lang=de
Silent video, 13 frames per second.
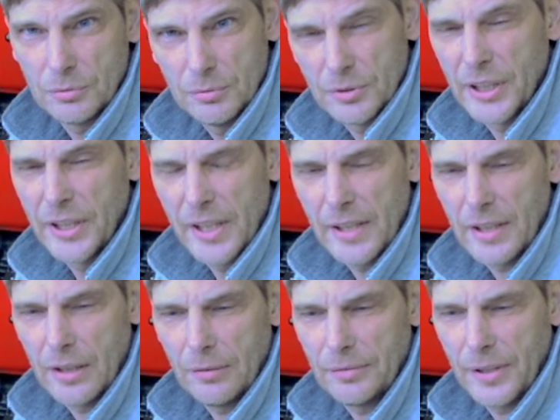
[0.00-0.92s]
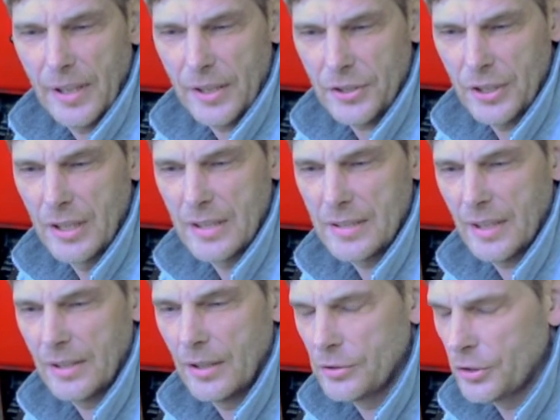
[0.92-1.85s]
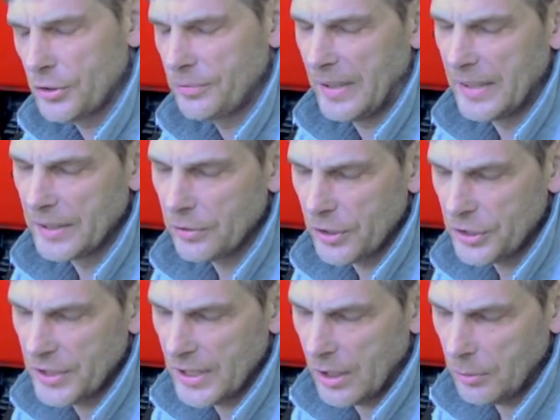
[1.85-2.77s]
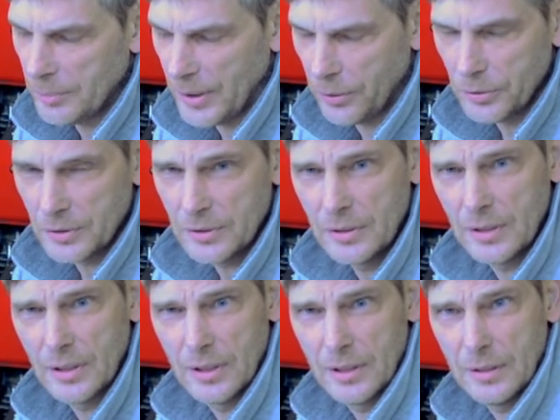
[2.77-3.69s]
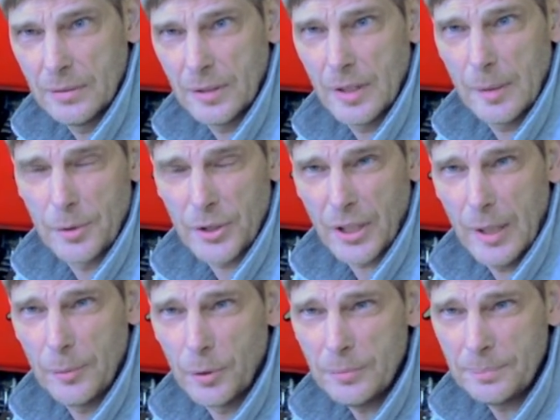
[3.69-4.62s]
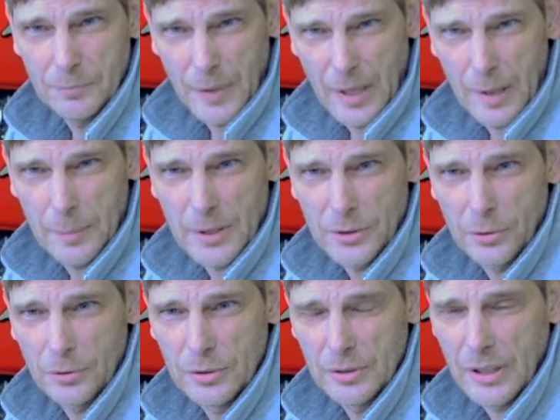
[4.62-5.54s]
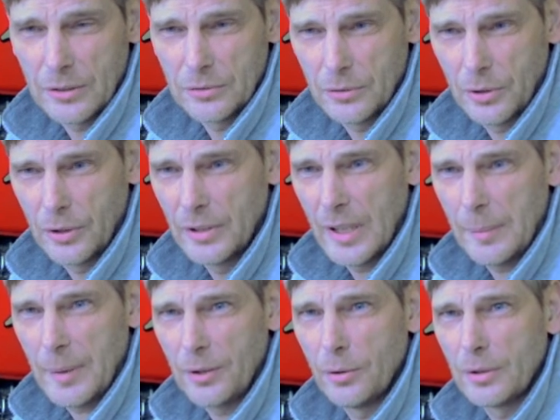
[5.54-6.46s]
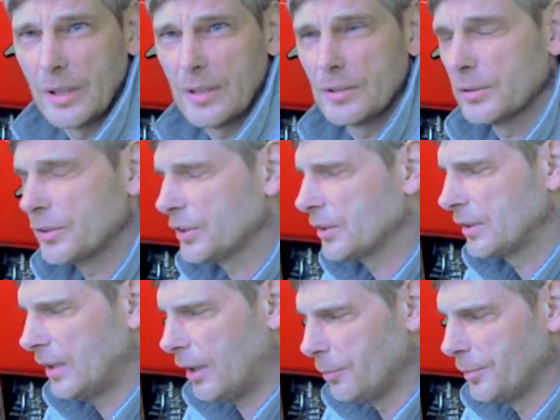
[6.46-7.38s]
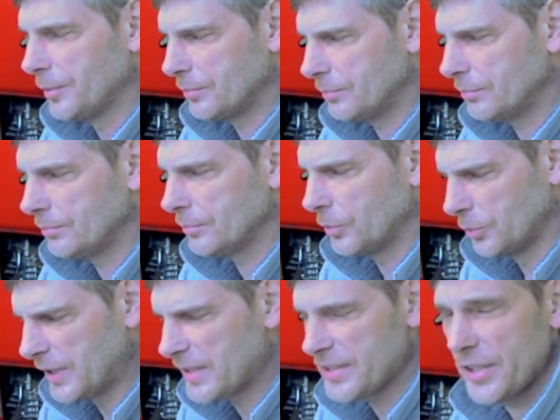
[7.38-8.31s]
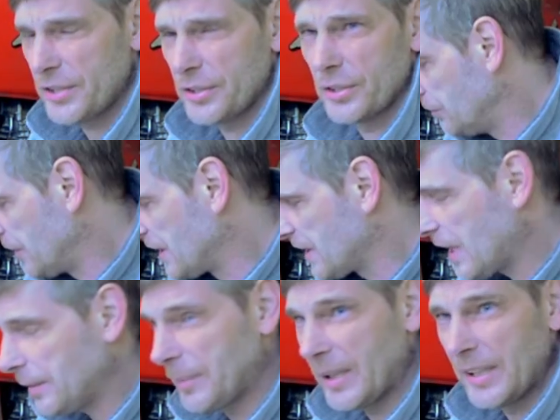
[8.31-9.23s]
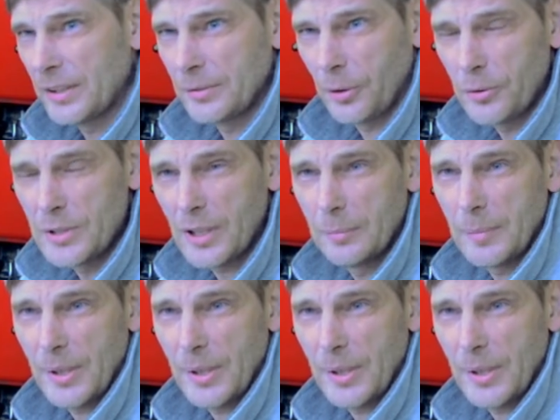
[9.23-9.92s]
seht ihr ja dann auf der Herstellerseite. Also ich verlinke euch die auch mal unten äh, in der Beschreibung bei Amazon und dann könnt ihr ja mal gucken, also ich glaube 160. Wie gesagt, bei den größeren